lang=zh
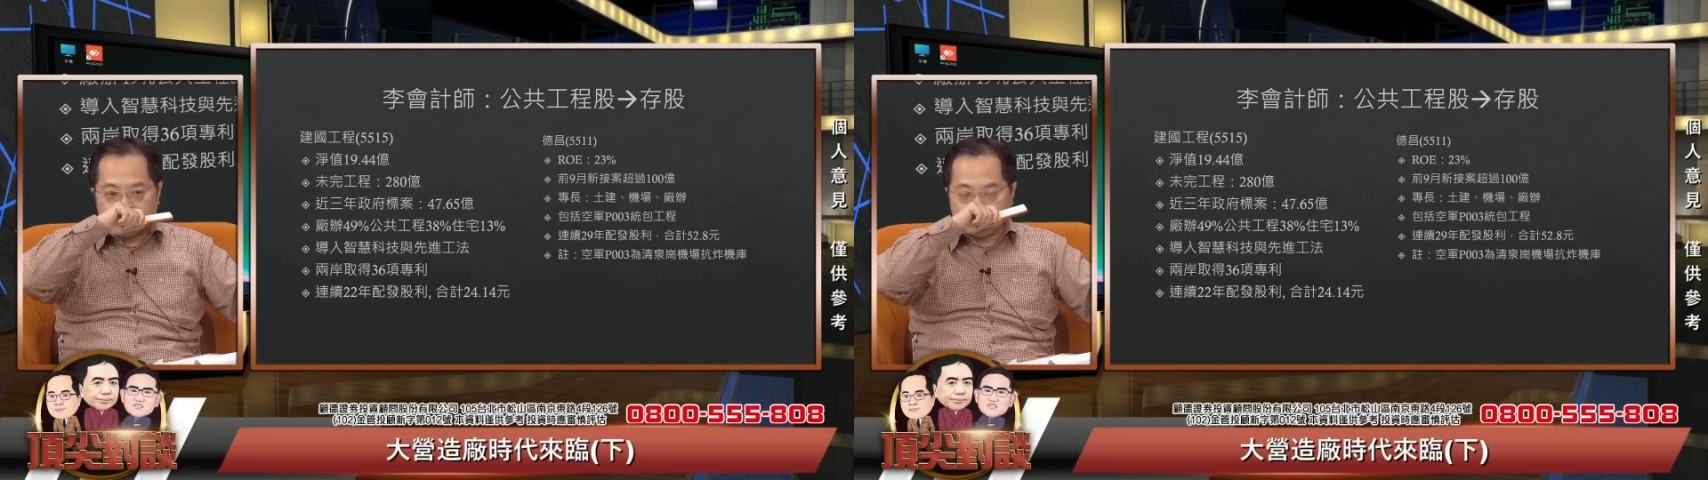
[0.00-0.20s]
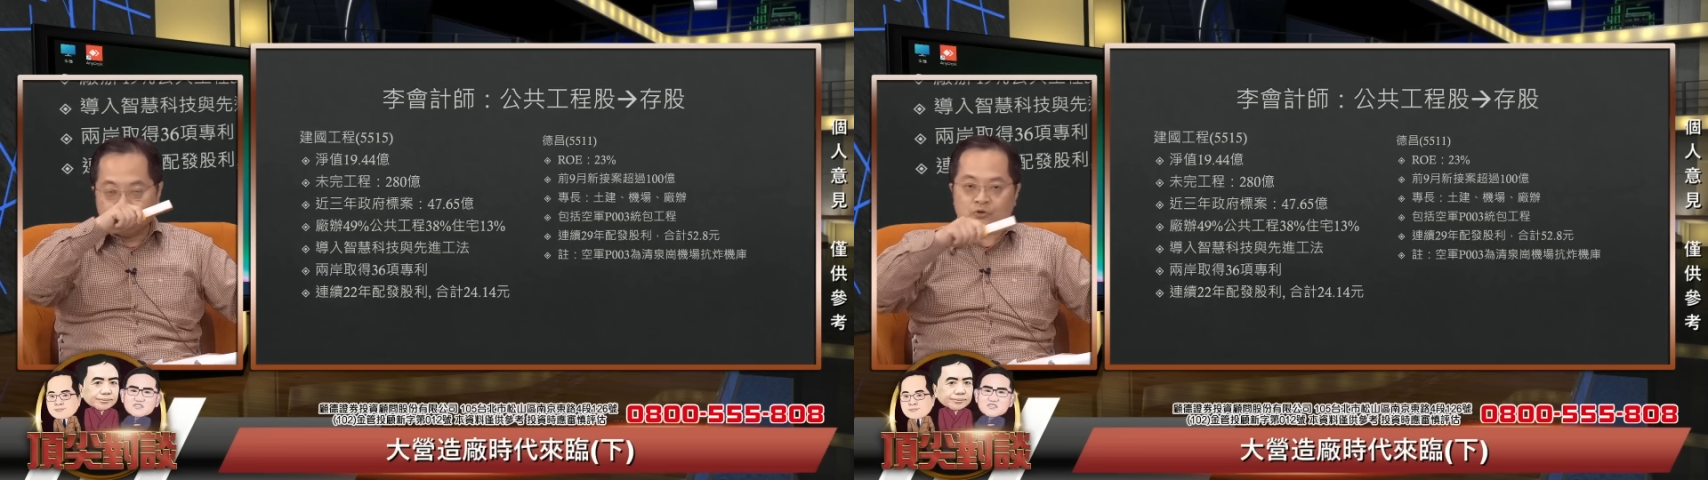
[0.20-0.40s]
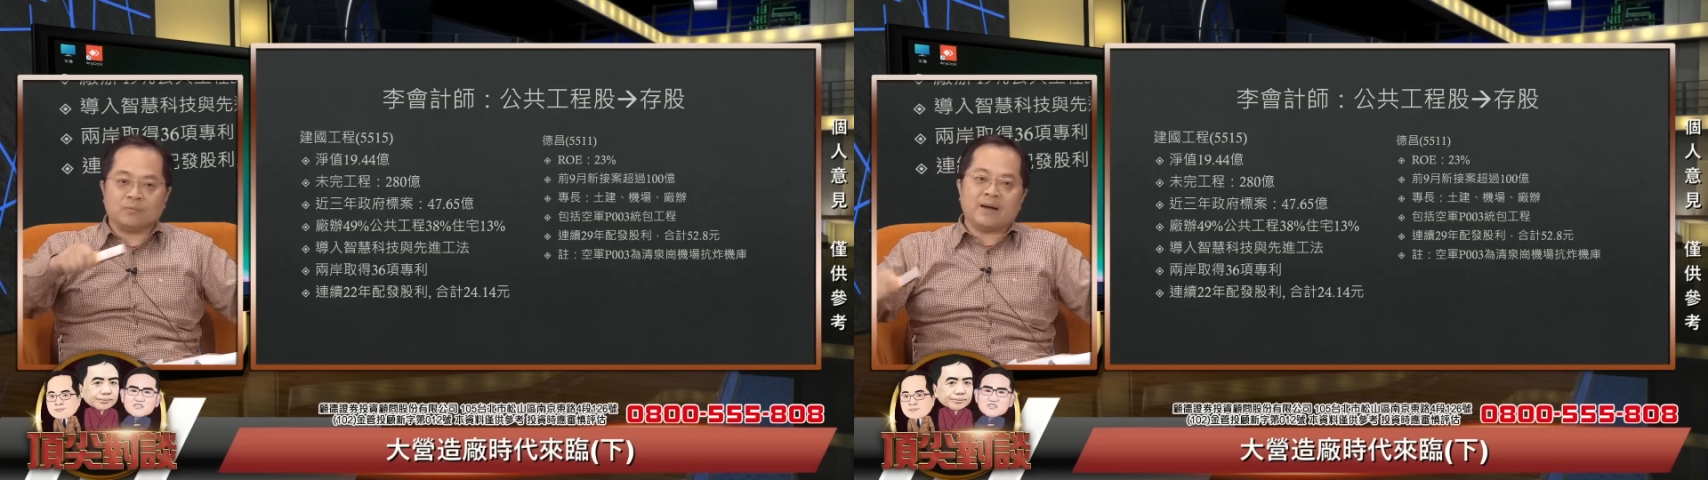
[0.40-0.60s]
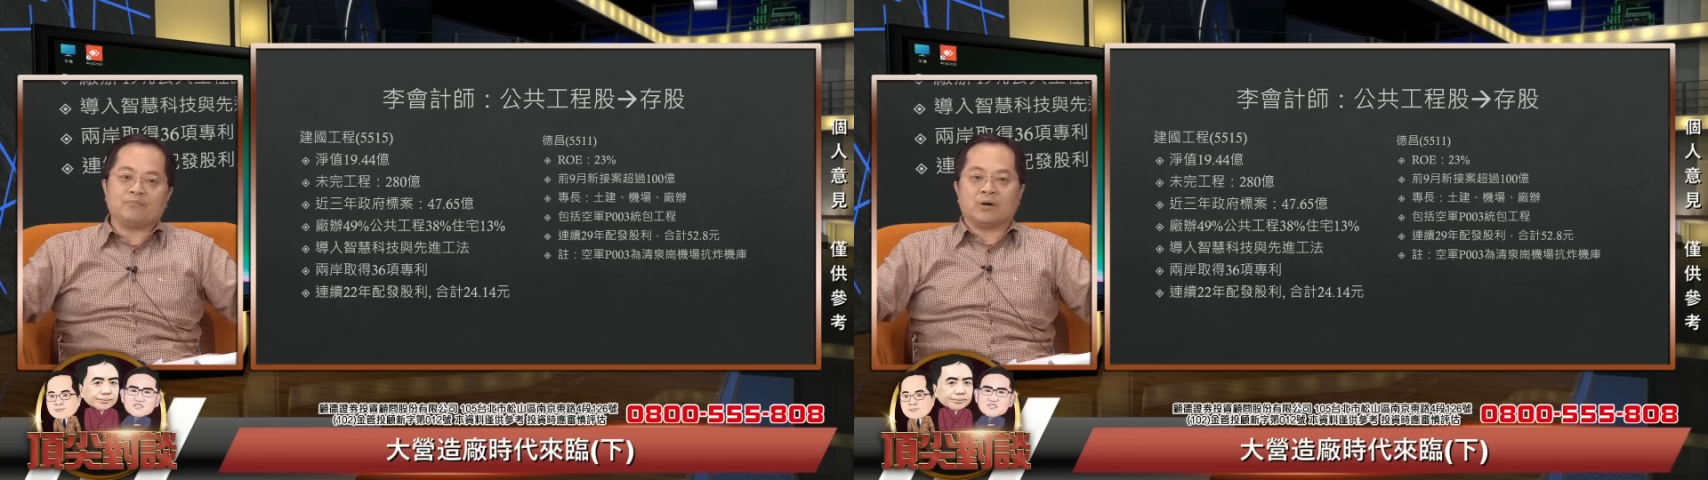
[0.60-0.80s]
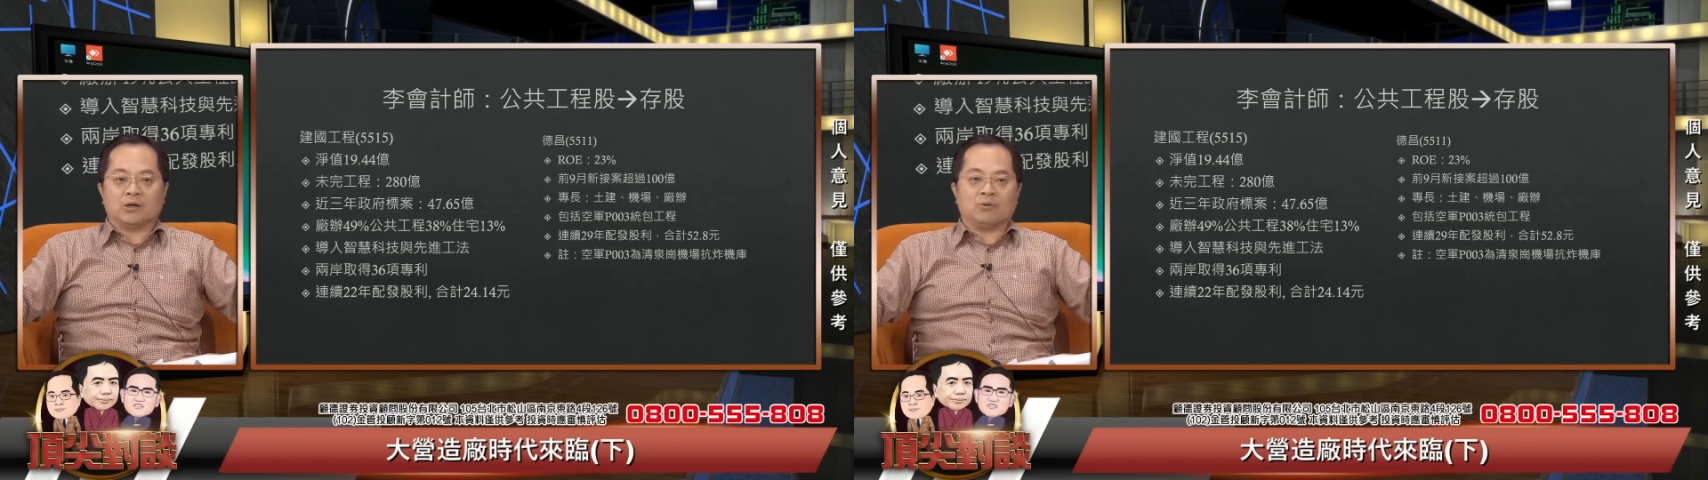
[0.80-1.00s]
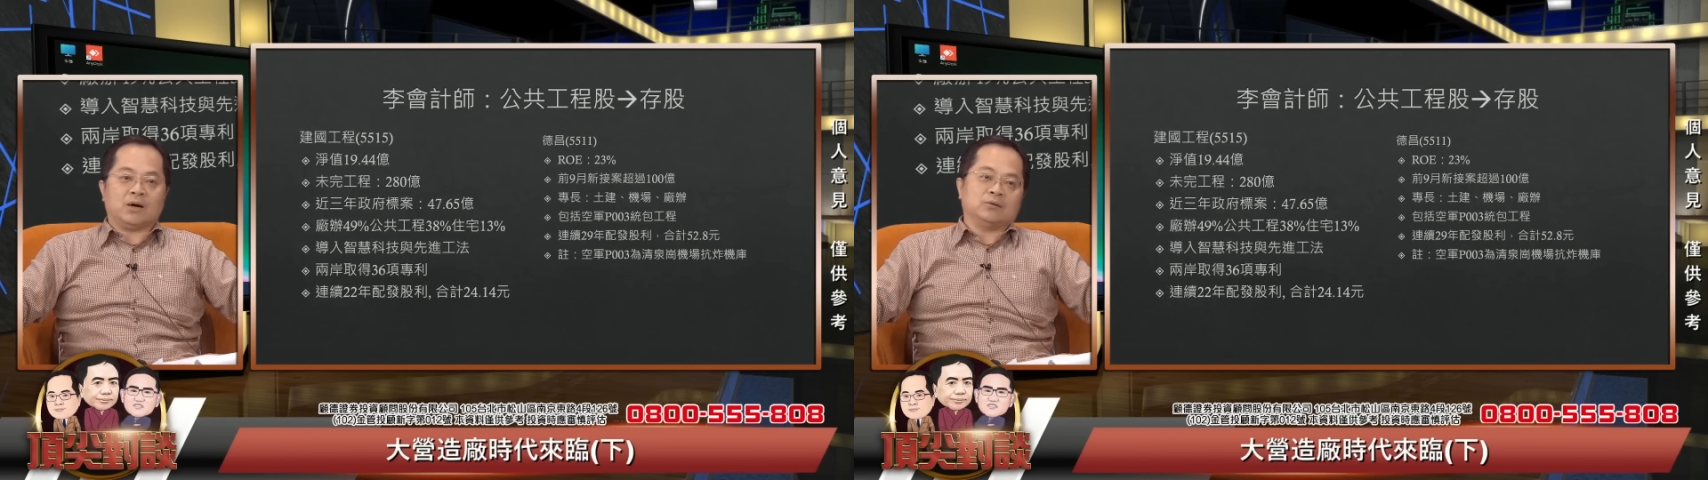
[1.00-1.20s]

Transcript: 如果说卖不好的话，